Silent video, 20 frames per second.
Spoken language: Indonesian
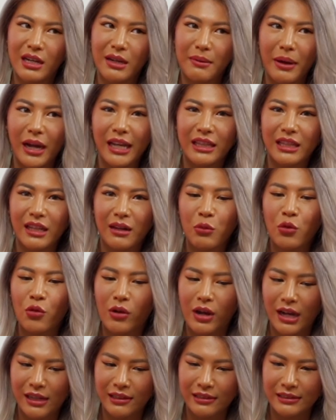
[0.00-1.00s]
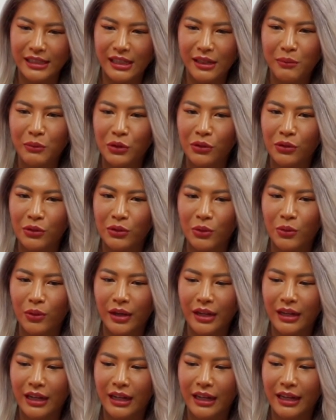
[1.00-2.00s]
makin terbuka sih menurut
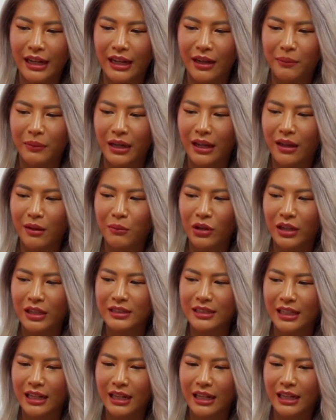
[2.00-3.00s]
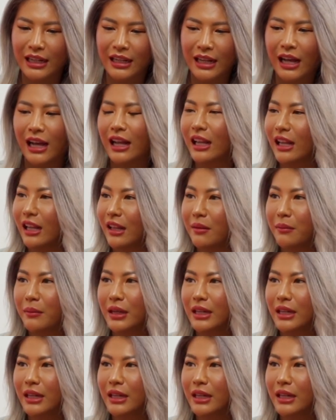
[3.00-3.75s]
gue kayak mereka mulai sadar ini hal-hal